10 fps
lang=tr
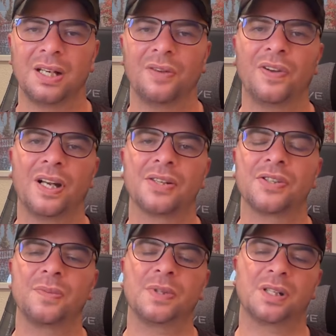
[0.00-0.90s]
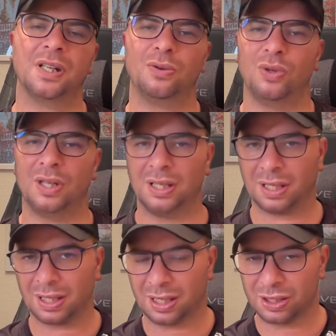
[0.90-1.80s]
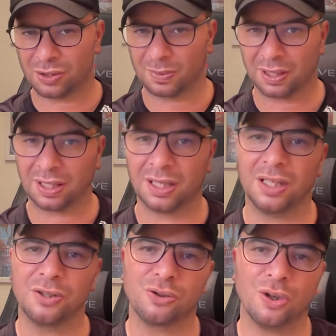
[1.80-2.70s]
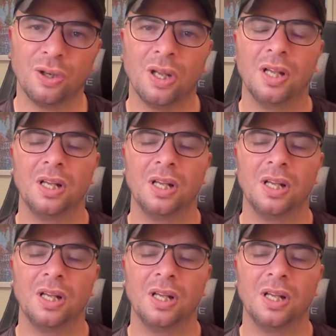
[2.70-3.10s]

referansımızda üyelik açmaktan geçiyor.